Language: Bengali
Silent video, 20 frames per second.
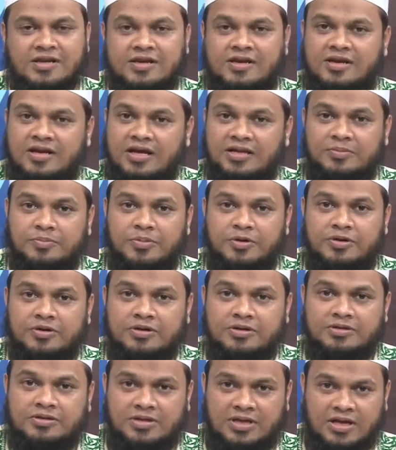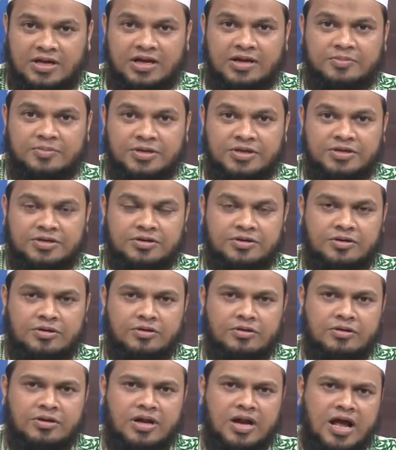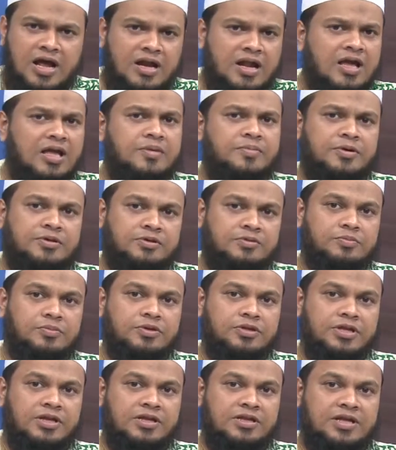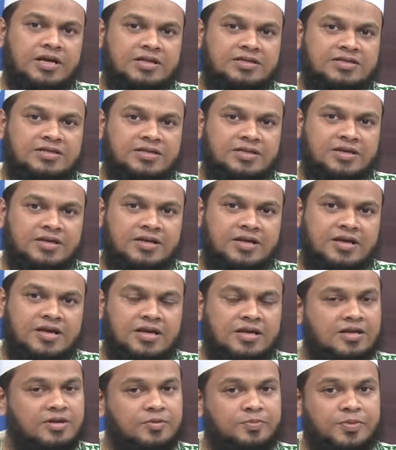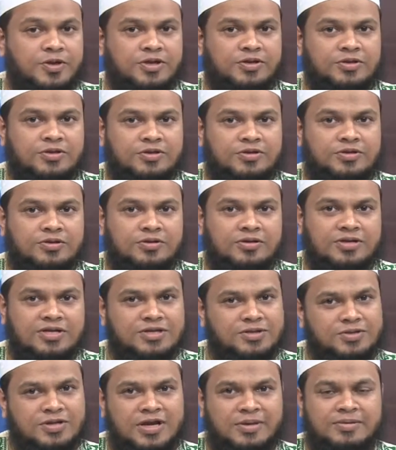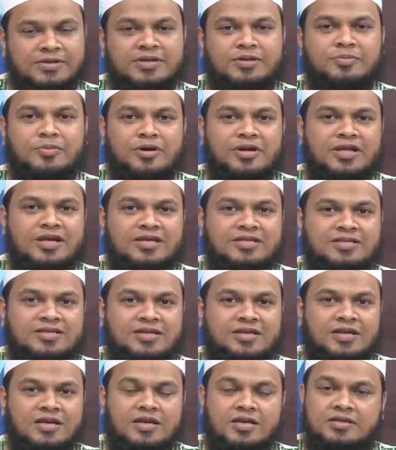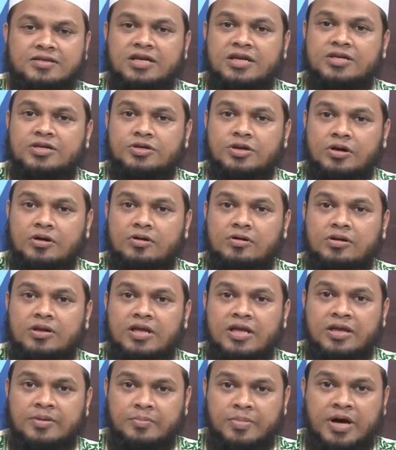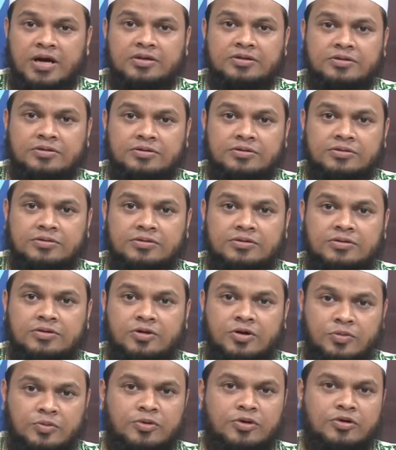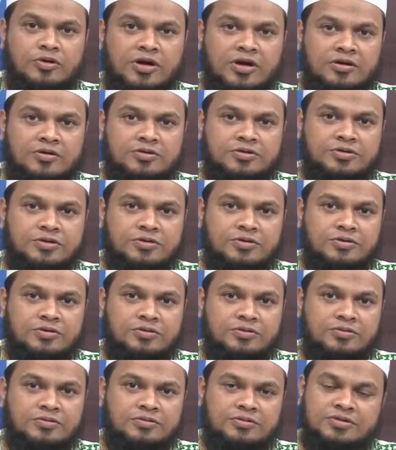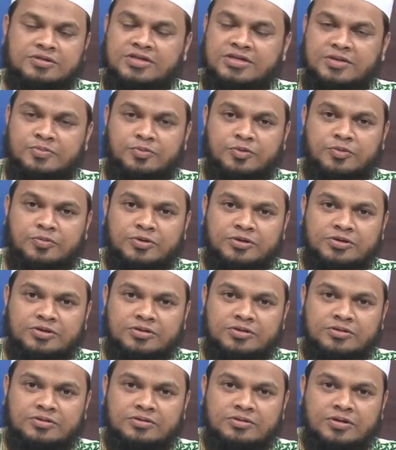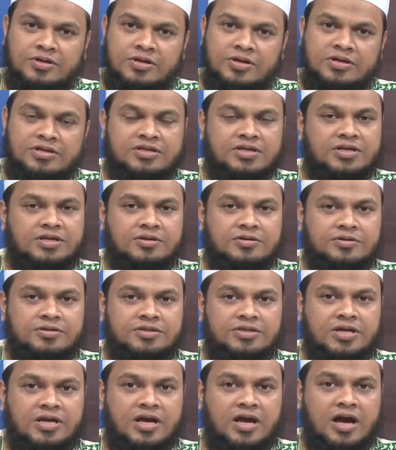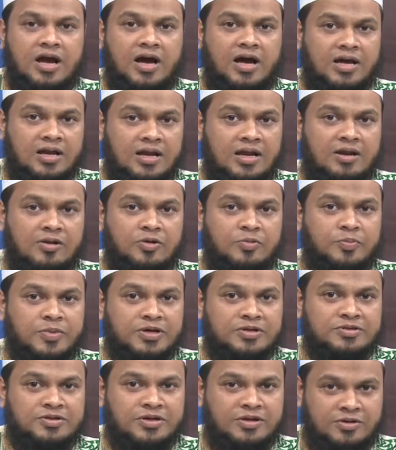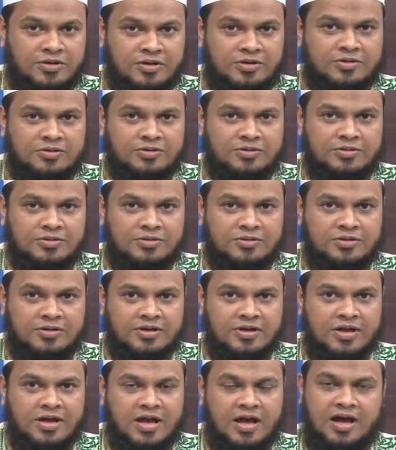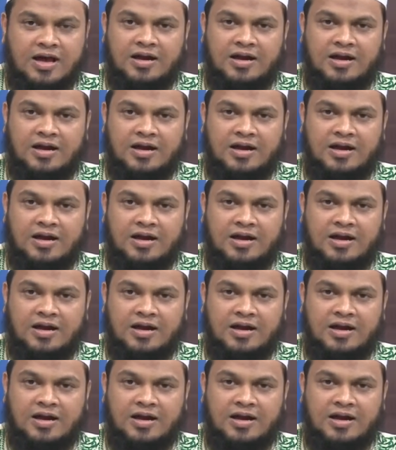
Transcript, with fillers: রাতভর তারা সহ নানা এবাদত বন্দিগিতে আছি কিন্তু প্রিয় দর্শক নিশ্চয়ই আমাদের মনে আছে যে এই সকল এবাদত কবুল করানোর জন্য যেটি শর্ত সেটি হচ্ছে হালাল উপার্জনের অর্থ আর